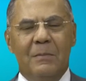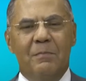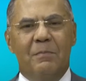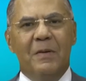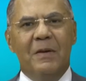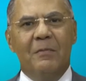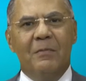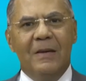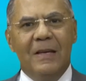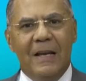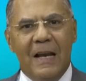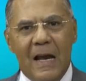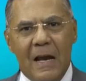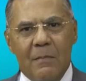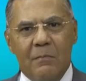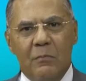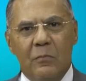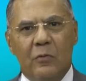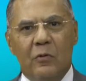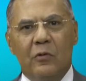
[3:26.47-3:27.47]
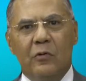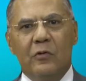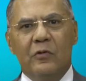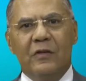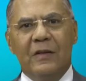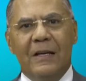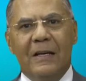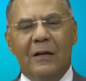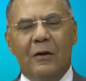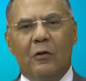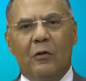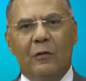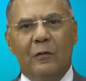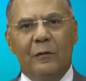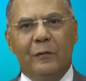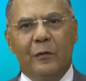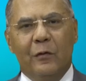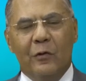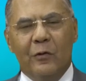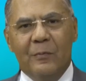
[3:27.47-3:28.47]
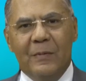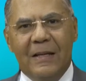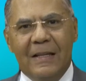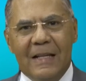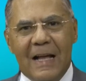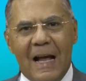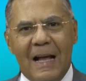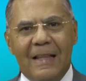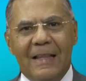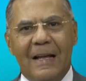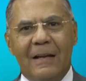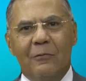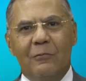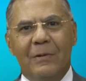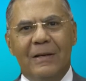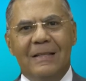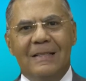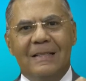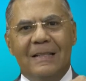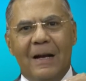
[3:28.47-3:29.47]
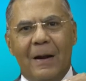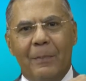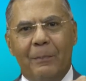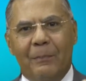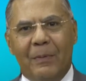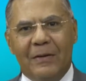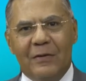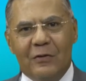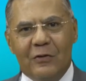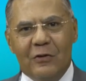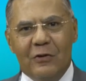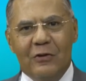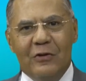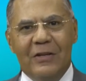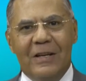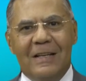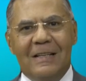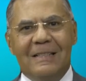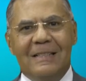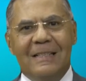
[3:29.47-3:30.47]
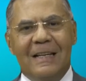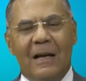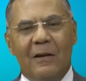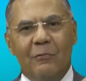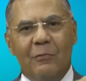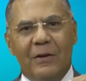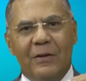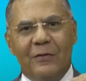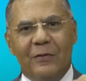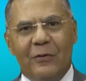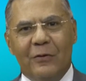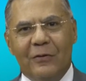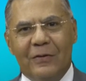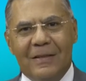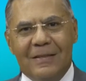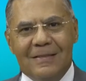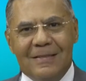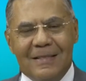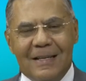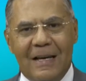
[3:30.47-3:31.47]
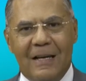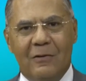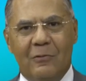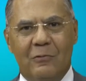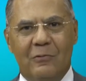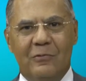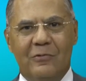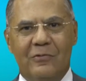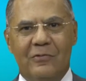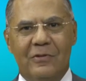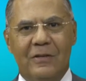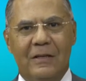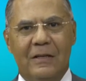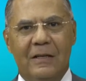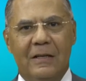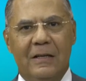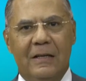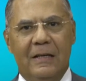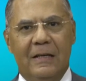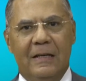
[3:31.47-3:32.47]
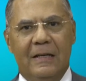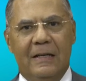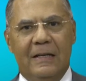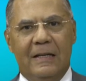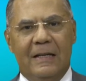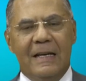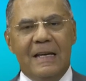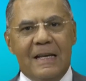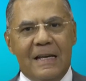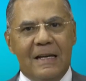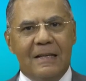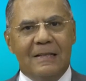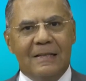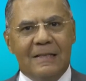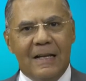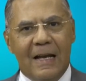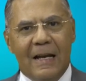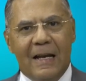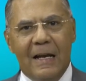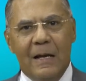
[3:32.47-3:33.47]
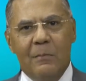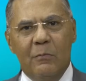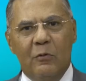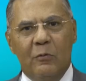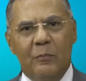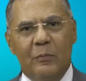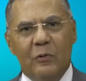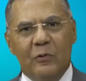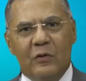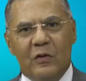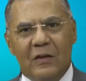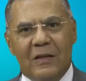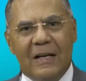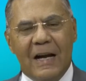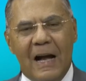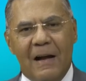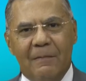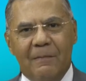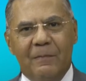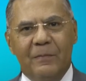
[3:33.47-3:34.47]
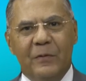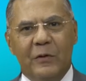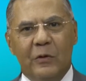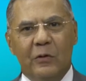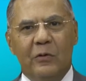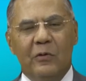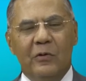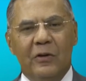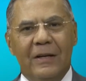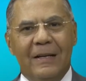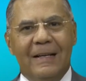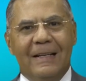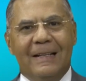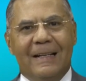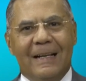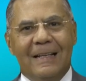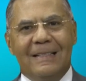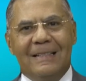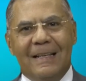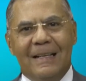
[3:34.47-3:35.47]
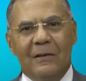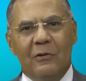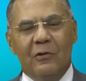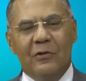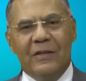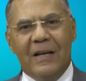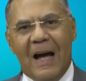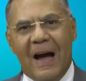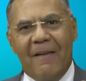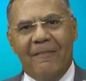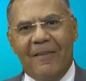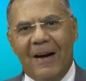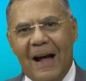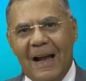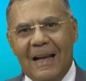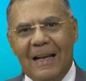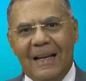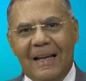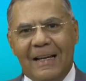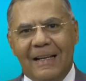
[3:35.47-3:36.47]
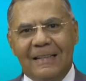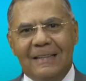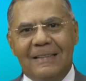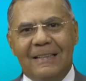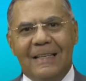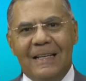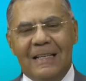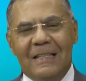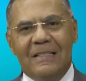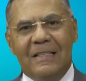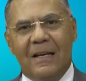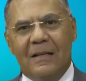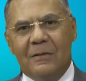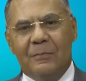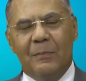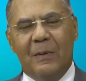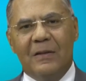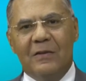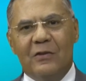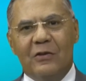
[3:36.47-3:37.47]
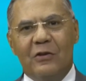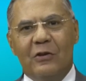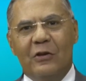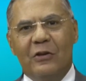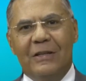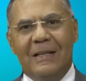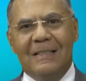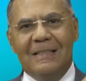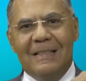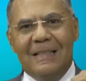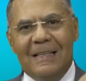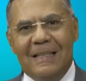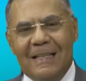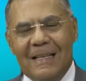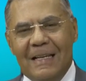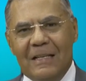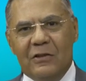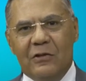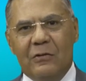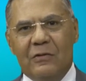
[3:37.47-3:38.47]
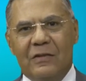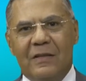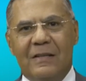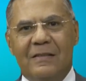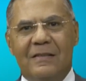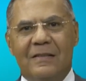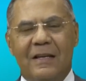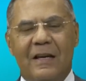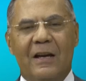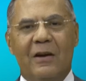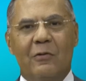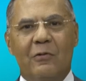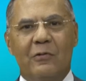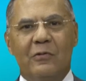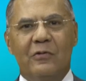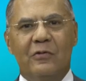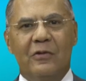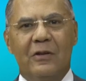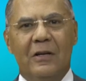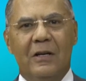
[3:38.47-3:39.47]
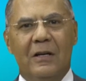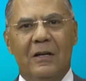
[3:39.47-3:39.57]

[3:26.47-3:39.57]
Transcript: viviremos en conformidad a nuestras pasiones y a nuestros deseos. Y estaremos buscando que se nos avalen dichas pasiones y dichos deseos,